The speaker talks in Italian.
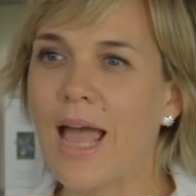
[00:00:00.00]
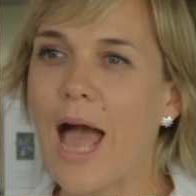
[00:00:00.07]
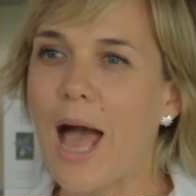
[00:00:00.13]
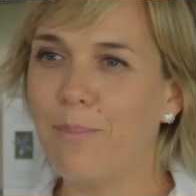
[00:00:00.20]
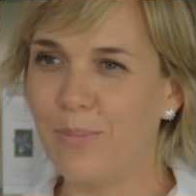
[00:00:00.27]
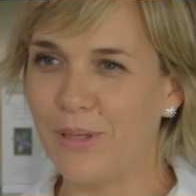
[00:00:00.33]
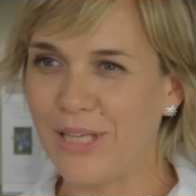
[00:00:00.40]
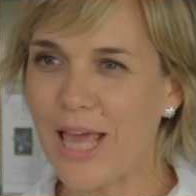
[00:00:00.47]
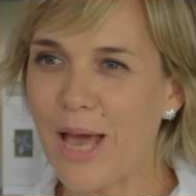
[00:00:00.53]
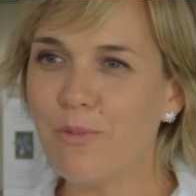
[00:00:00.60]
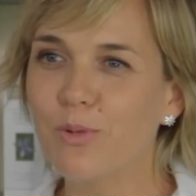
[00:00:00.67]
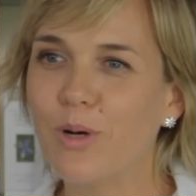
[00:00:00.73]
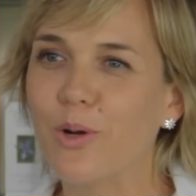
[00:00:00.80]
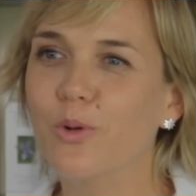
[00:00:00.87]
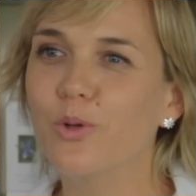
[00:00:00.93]

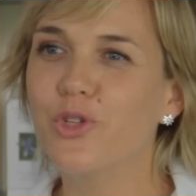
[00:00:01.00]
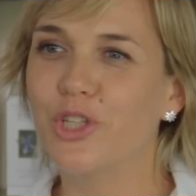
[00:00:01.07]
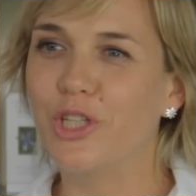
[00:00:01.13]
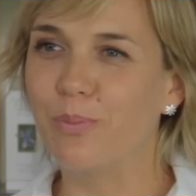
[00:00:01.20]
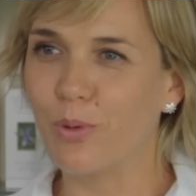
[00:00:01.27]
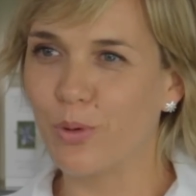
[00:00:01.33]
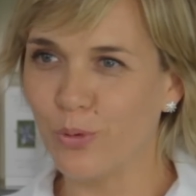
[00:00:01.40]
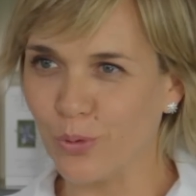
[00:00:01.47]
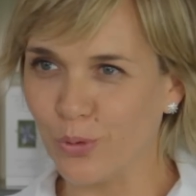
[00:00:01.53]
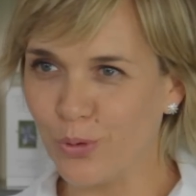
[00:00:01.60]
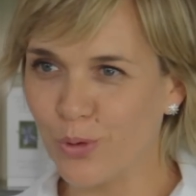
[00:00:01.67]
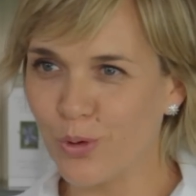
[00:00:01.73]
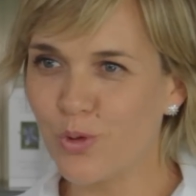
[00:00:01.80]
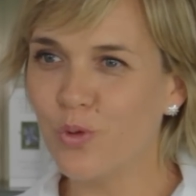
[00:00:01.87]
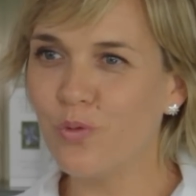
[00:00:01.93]
Applichiamo una noce di
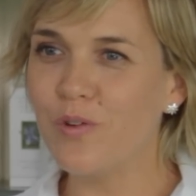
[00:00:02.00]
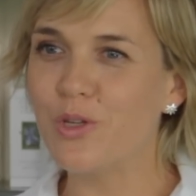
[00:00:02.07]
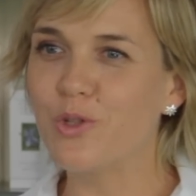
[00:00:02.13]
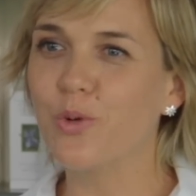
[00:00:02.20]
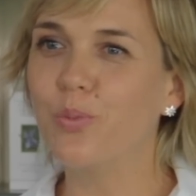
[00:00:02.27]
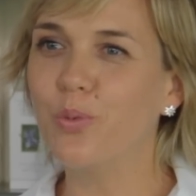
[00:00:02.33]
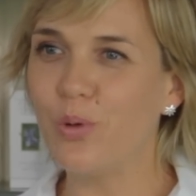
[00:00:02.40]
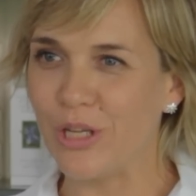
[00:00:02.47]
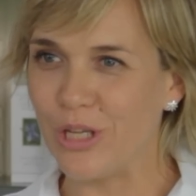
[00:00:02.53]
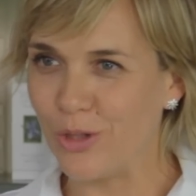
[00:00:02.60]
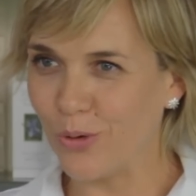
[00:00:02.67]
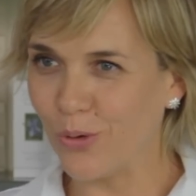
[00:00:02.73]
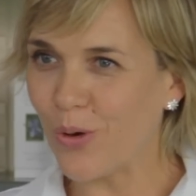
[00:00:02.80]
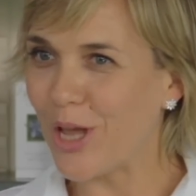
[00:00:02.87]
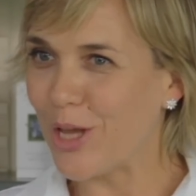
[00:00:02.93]
prodotto su viso
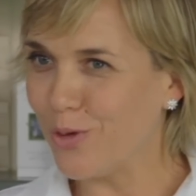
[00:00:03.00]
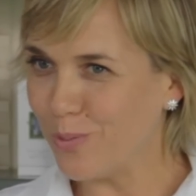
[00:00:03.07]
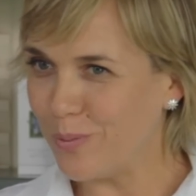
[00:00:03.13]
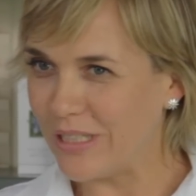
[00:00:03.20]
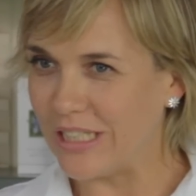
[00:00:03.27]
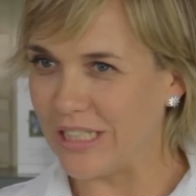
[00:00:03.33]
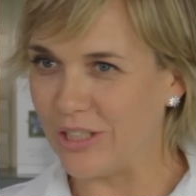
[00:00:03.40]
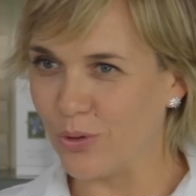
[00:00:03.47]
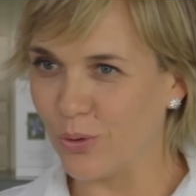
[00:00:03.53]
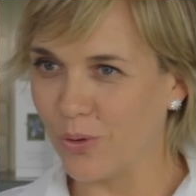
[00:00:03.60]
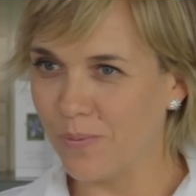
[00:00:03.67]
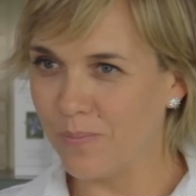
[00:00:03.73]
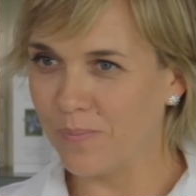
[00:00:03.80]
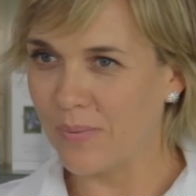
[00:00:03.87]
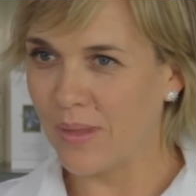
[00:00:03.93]
pulito e
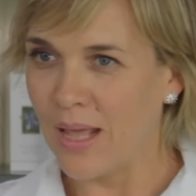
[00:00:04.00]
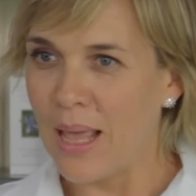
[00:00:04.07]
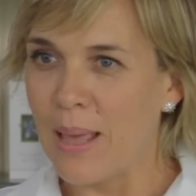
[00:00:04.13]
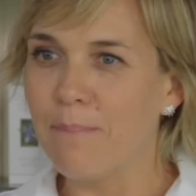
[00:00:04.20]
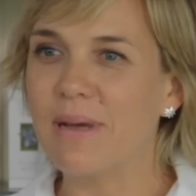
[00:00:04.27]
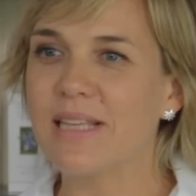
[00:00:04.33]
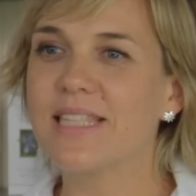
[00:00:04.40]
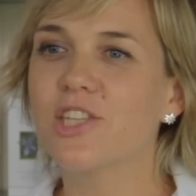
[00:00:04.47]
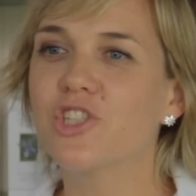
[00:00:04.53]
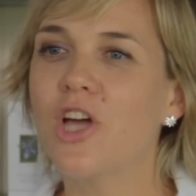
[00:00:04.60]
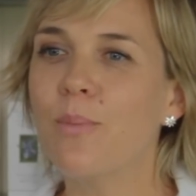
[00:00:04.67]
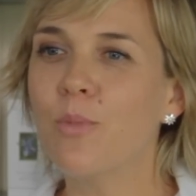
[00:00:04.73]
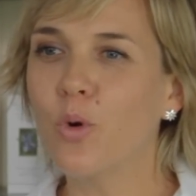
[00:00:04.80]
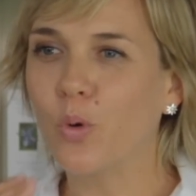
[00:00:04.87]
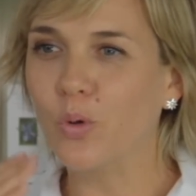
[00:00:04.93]
inumidito.
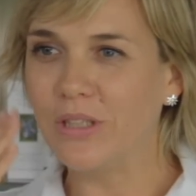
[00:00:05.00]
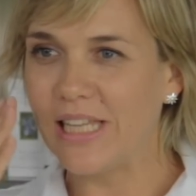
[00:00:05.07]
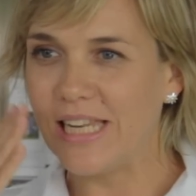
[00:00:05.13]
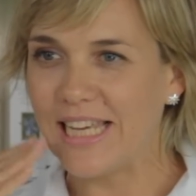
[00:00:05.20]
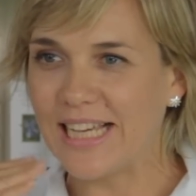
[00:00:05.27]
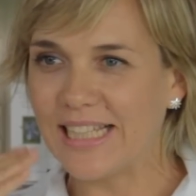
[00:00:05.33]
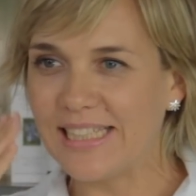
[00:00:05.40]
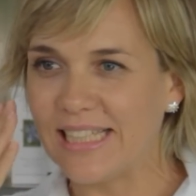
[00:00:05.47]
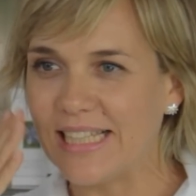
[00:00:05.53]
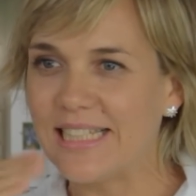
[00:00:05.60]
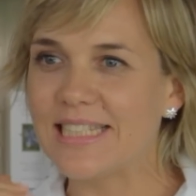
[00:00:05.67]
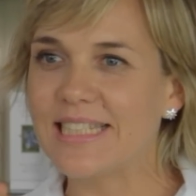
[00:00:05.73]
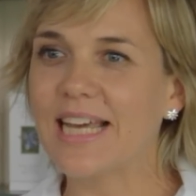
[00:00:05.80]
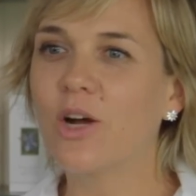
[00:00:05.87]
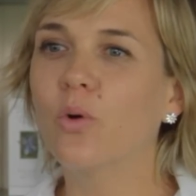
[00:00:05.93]
Massaggiamo con
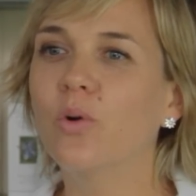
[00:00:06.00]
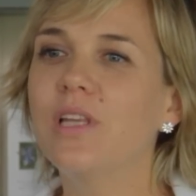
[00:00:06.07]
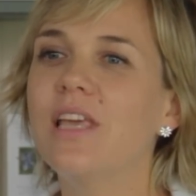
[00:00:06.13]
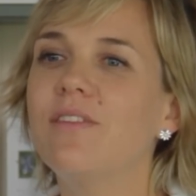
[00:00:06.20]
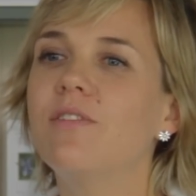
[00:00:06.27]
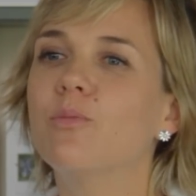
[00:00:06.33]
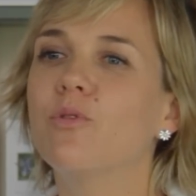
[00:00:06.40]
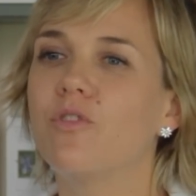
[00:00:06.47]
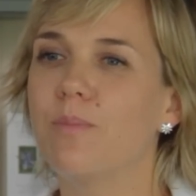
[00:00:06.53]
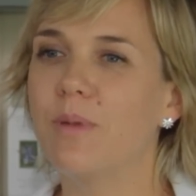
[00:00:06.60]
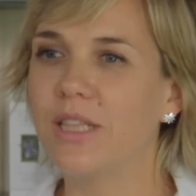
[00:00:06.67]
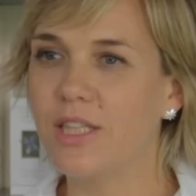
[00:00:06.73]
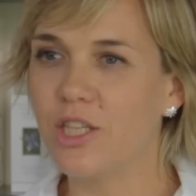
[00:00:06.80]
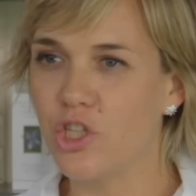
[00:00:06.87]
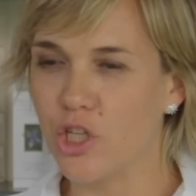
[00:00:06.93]
delicatezza con lievi
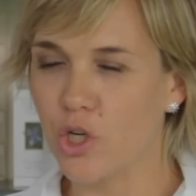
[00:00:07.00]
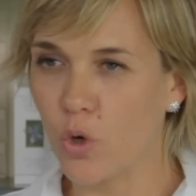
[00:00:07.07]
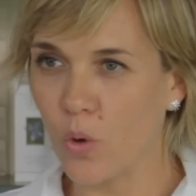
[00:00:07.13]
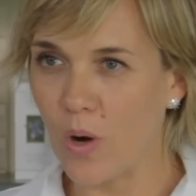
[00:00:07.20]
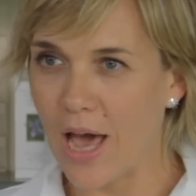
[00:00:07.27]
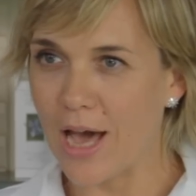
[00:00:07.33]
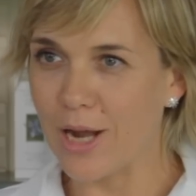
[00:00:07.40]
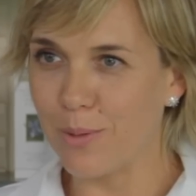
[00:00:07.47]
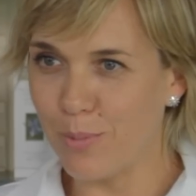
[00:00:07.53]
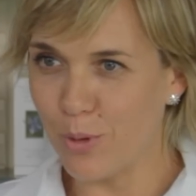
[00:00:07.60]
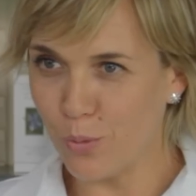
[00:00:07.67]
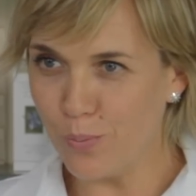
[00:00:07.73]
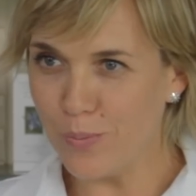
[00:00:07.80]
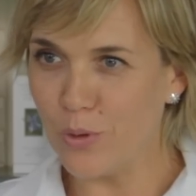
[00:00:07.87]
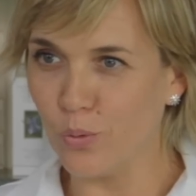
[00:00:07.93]
movimenti circolari
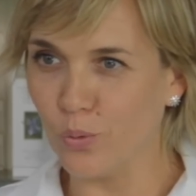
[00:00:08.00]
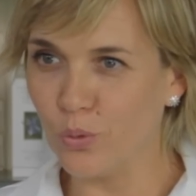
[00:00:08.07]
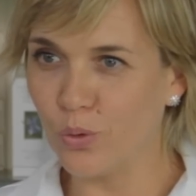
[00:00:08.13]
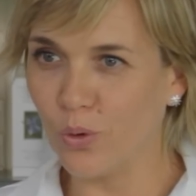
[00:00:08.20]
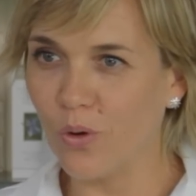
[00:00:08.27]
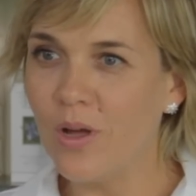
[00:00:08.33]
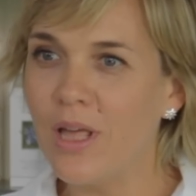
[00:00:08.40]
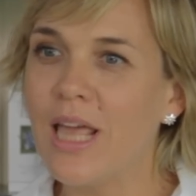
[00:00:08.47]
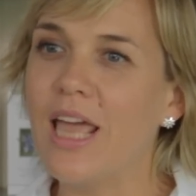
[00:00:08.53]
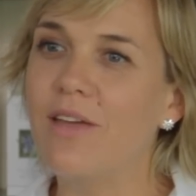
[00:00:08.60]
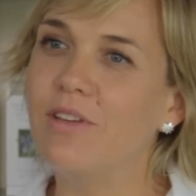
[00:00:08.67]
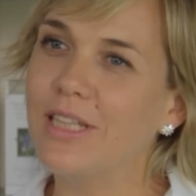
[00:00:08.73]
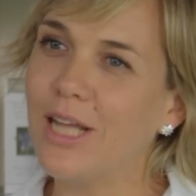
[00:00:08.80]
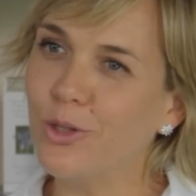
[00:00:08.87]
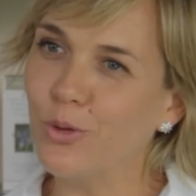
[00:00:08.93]
per un minuto,
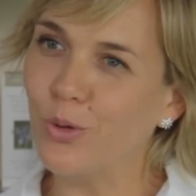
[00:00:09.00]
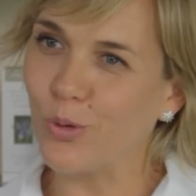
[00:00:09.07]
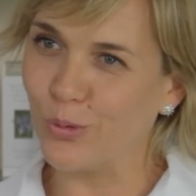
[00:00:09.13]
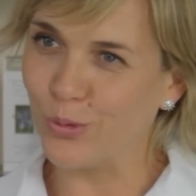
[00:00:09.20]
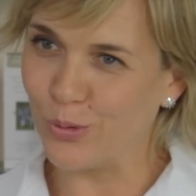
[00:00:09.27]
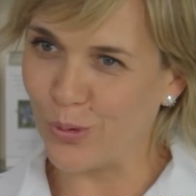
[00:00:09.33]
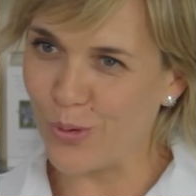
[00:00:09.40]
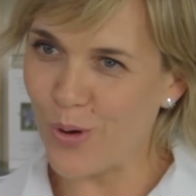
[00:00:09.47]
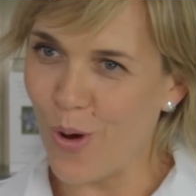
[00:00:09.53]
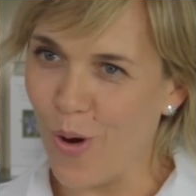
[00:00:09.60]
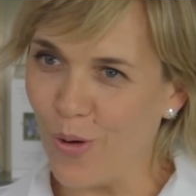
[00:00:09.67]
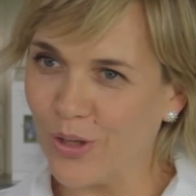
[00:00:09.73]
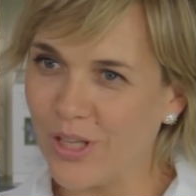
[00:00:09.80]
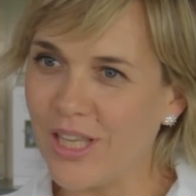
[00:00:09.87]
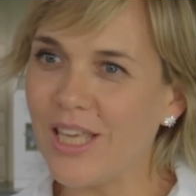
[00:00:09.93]
evitando il contorno
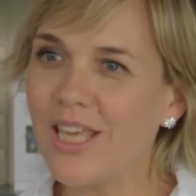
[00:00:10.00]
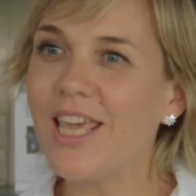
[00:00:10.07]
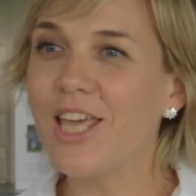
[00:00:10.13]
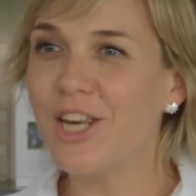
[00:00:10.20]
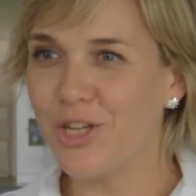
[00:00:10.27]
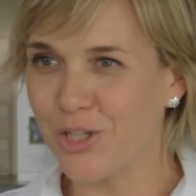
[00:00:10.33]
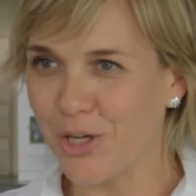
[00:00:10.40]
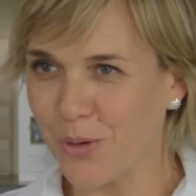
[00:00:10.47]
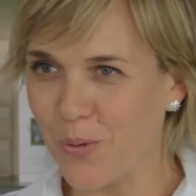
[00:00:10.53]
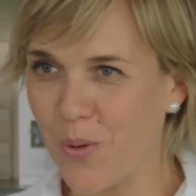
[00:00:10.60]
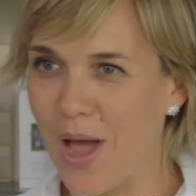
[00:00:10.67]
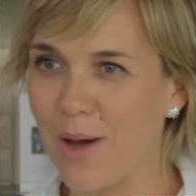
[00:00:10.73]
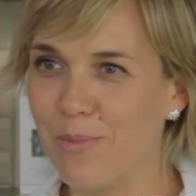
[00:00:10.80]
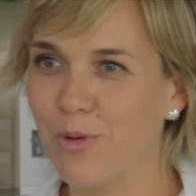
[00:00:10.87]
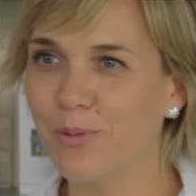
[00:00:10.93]
occhi e
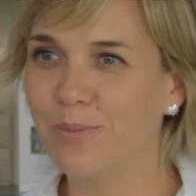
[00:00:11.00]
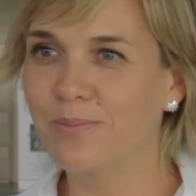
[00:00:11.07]
risciacquiamo.